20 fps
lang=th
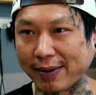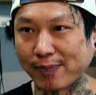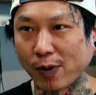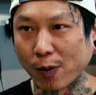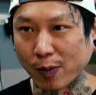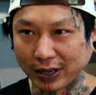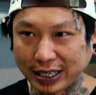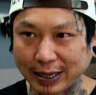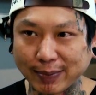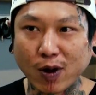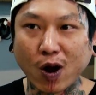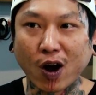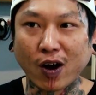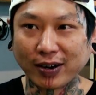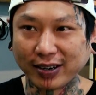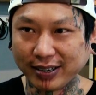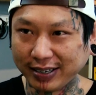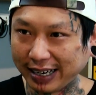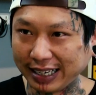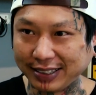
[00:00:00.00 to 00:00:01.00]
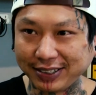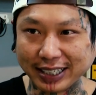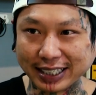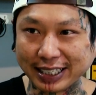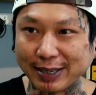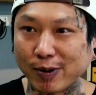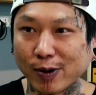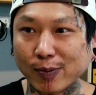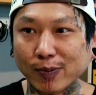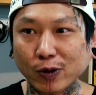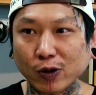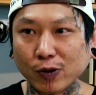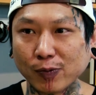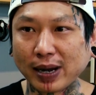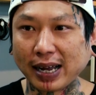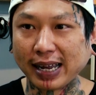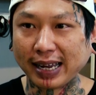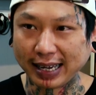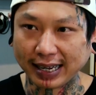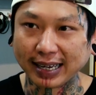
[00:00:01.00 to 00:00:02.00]
ผมก็จะบอกในสิ่งที่ผมรู้
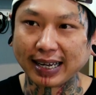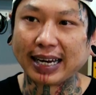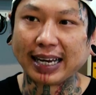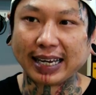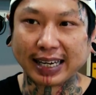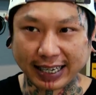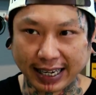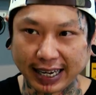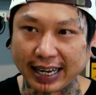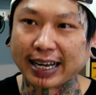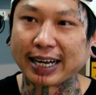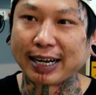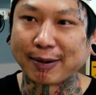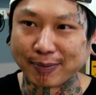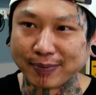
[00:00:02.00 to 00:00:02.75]
ไปอะไรอย่างเงี้ยครั